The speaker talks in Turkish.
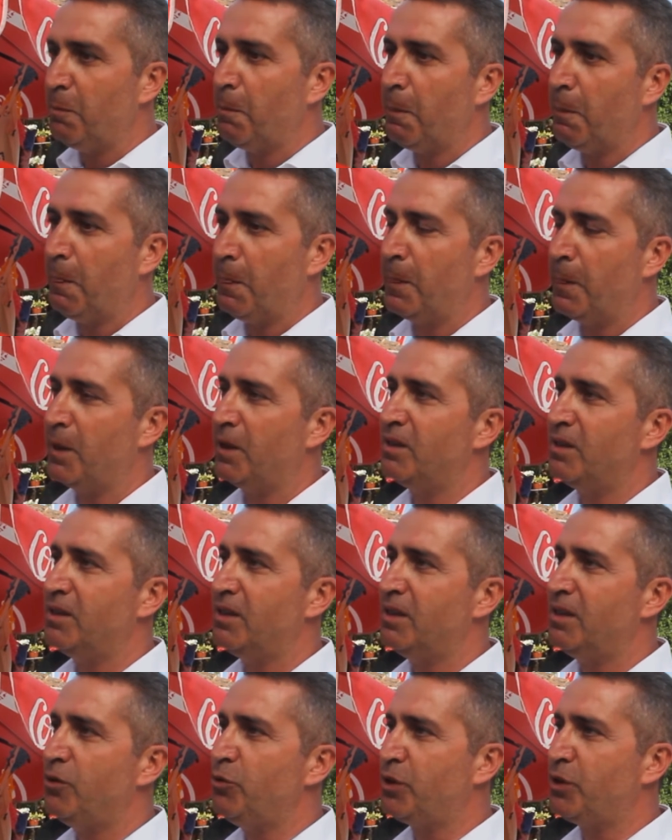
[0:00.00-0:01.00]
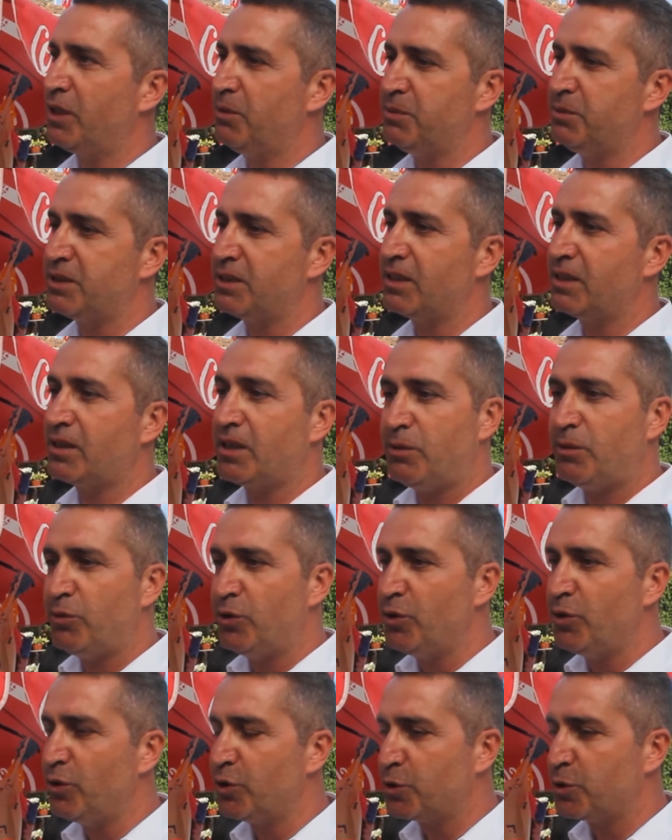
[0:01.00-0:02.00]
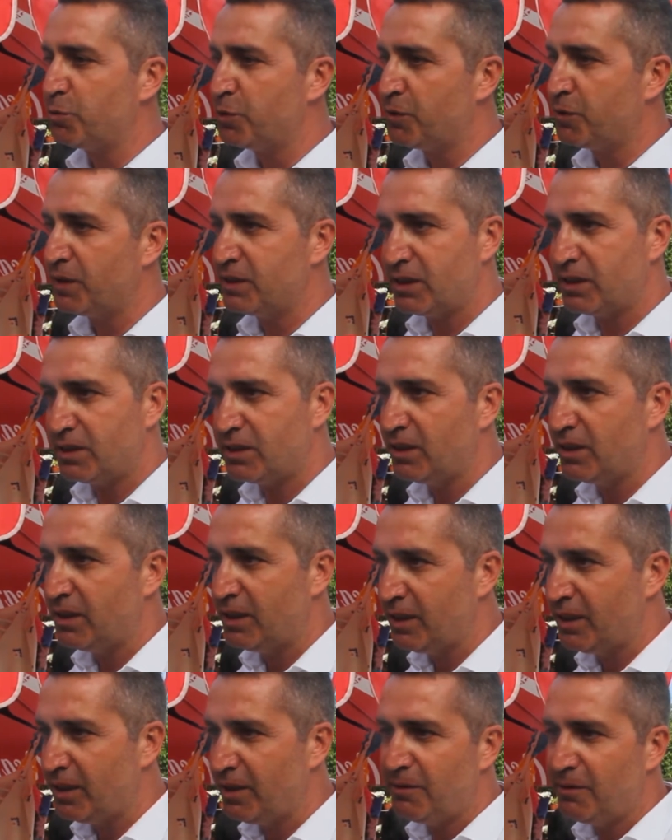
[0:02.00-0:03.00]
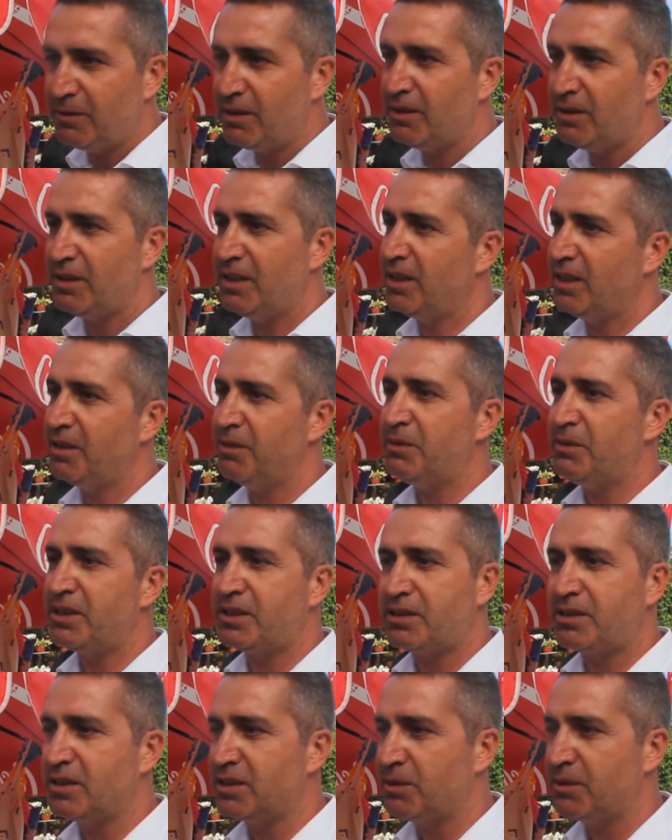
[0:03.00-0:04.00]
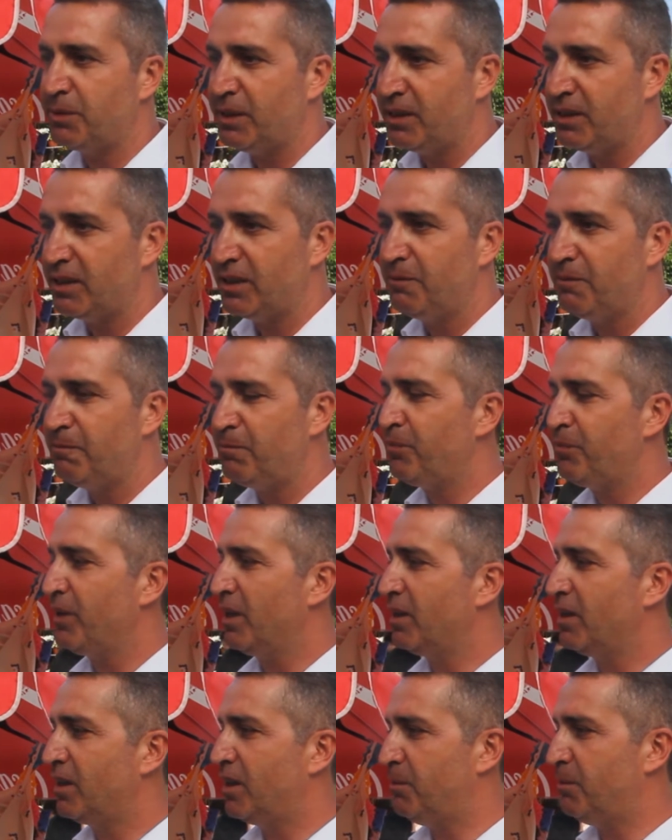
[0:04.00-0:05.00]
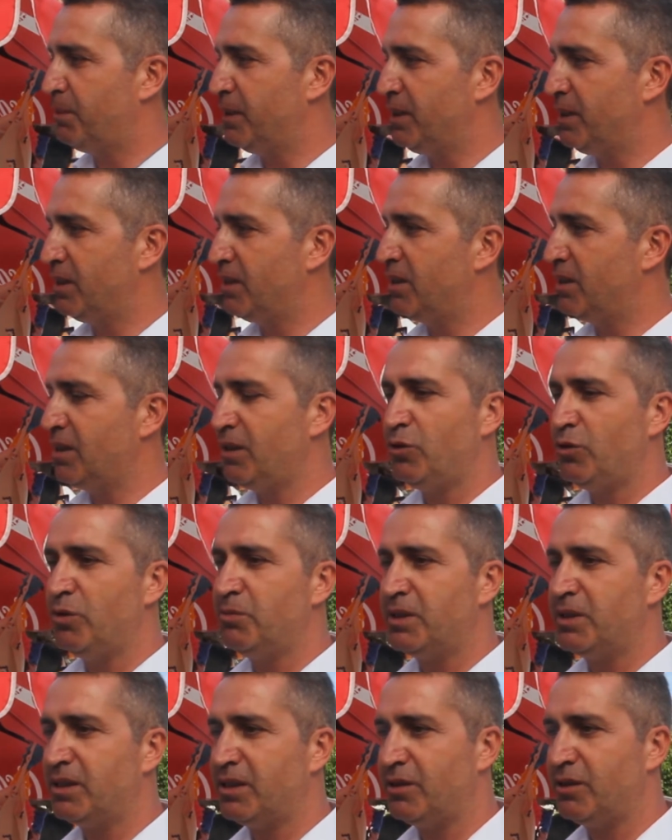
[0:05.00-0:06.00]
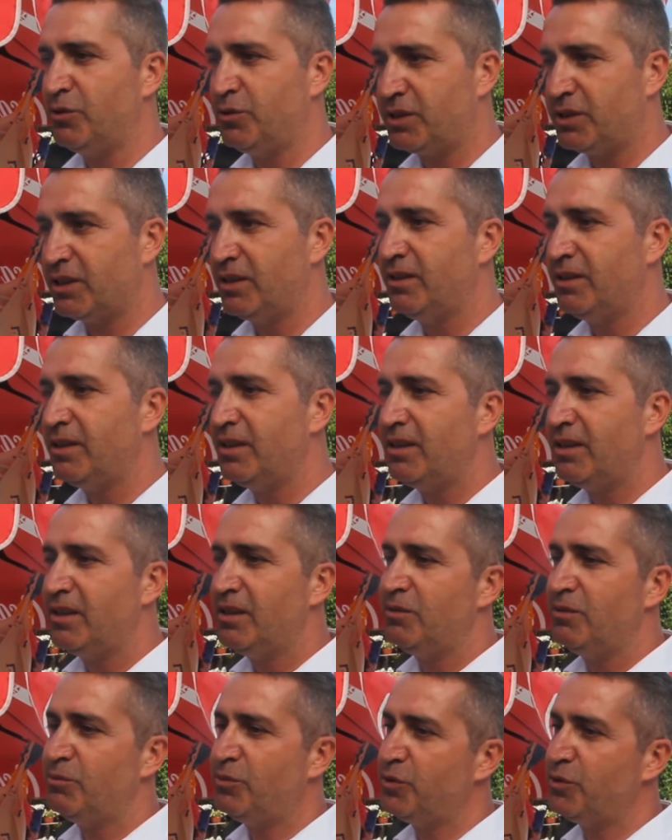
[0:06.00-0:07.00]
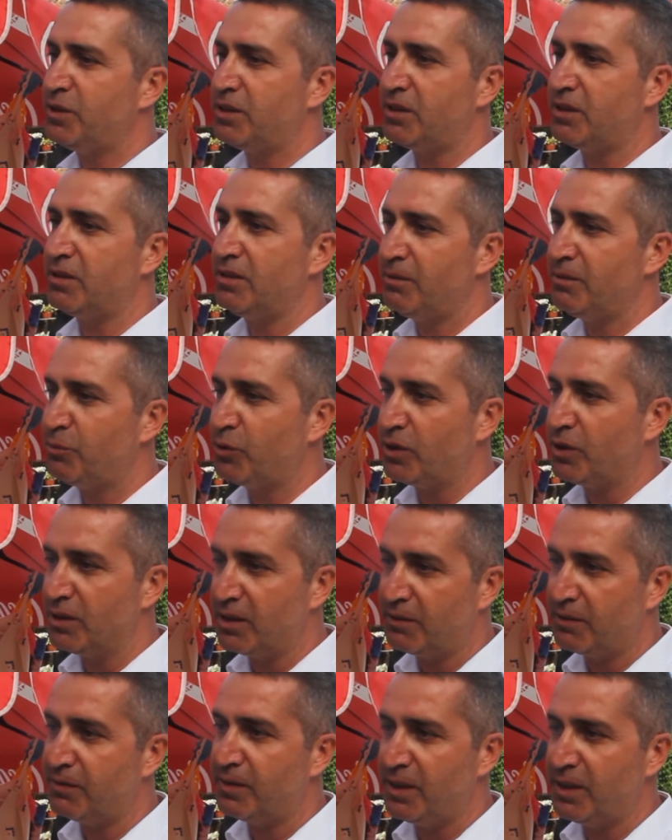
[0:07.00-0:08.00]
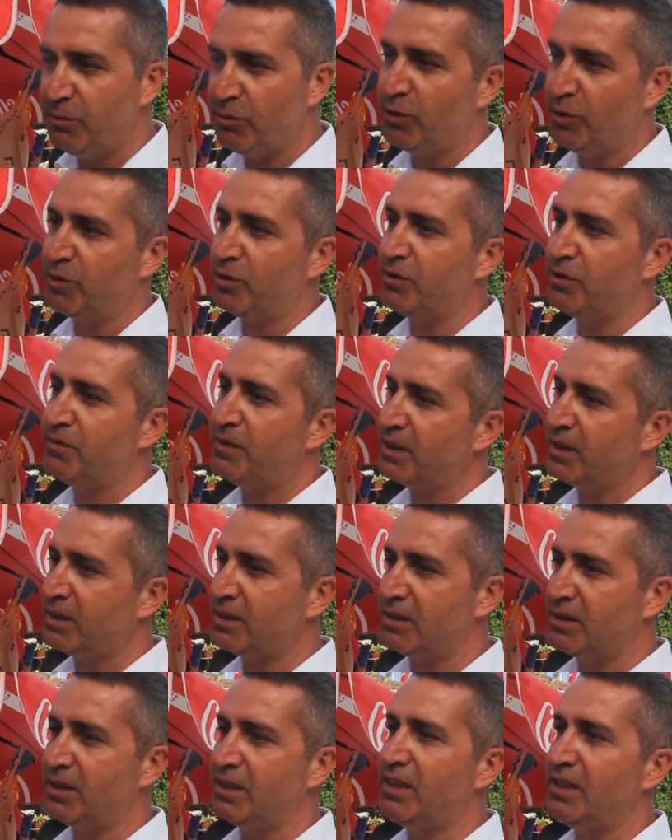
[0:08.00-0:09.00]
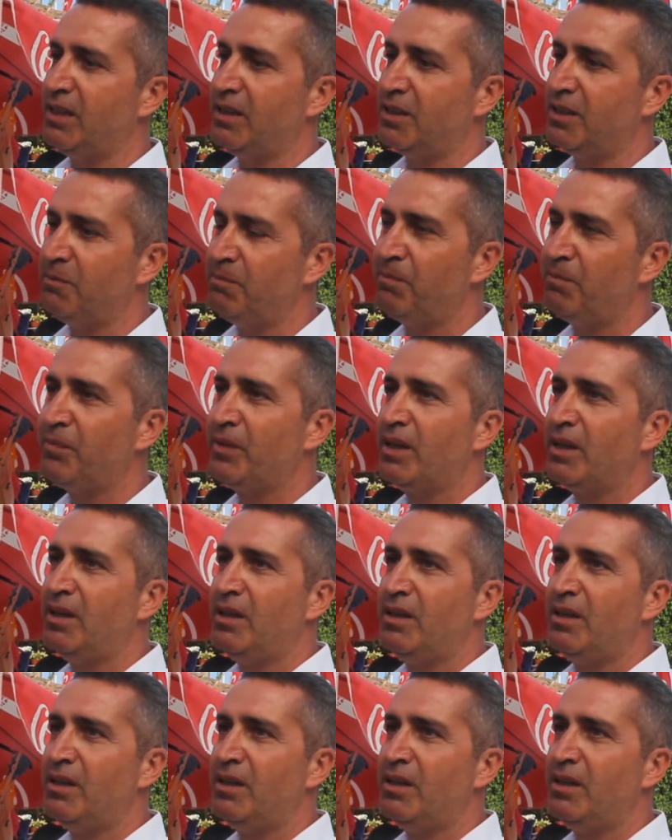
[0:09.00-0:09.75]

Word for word: Ee, ülkemizde kamuoyu oluşmuş vaziyette değil. Yani açıkçası ben de kampanyaya dahil olmadan önce bu işin bu kadar vahim olduğunu farkında değildim.